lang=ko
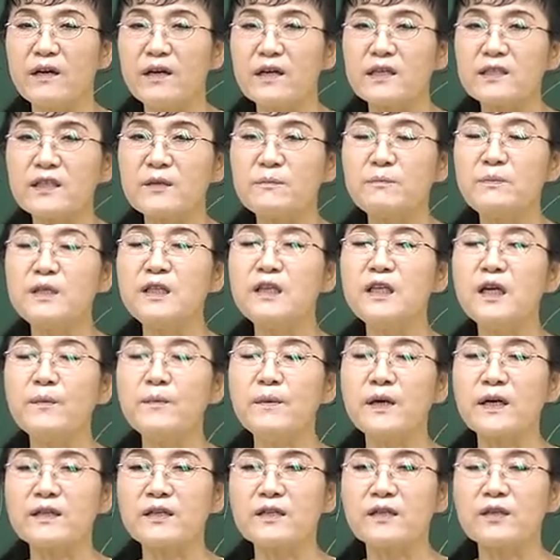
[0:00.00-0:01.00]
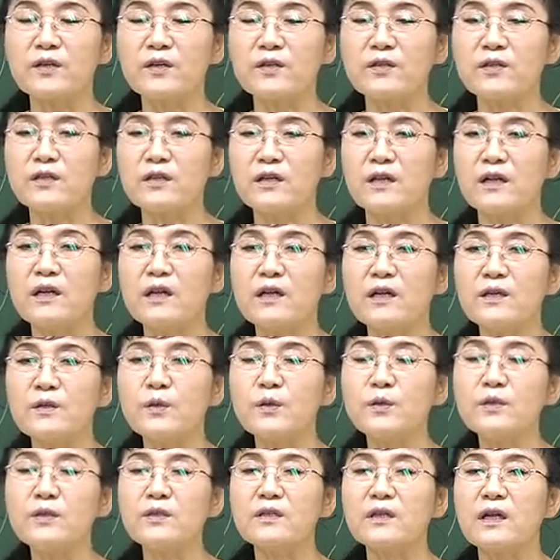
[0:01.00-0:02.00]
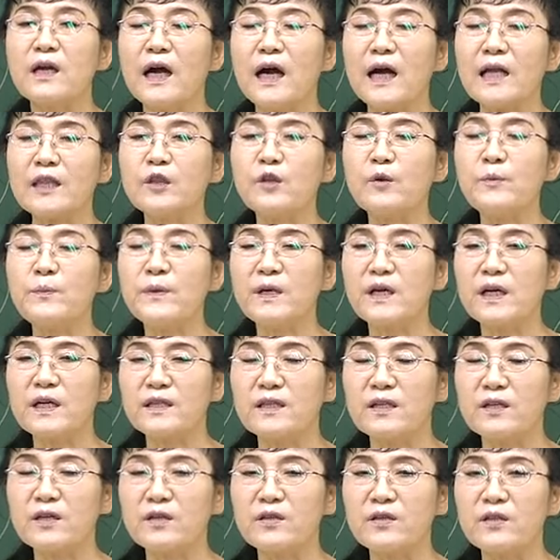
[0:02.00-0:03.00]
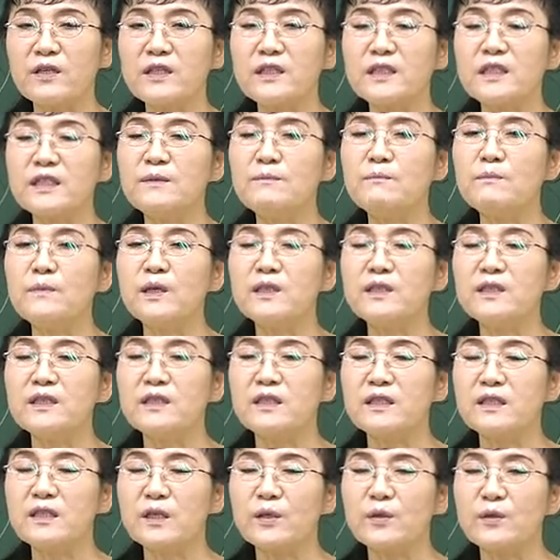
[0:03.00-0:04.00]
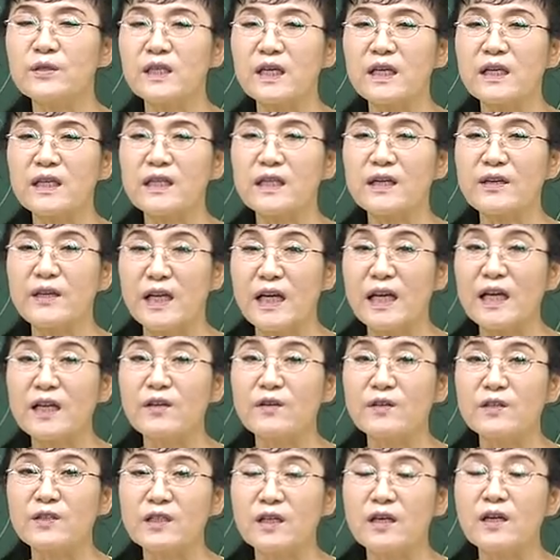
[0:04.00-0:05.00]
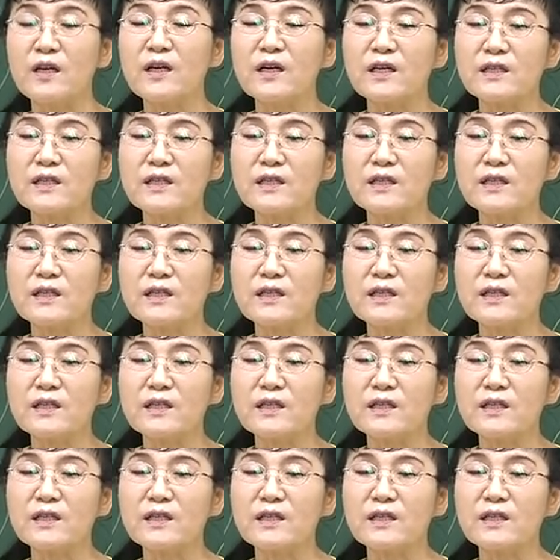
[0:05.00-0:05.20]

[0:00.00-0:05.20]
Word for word: 그래서 비염 같은 것들 또는 아토피 같은 것들이 진먼지 진드기로 생긴다 얘기하는 거죠.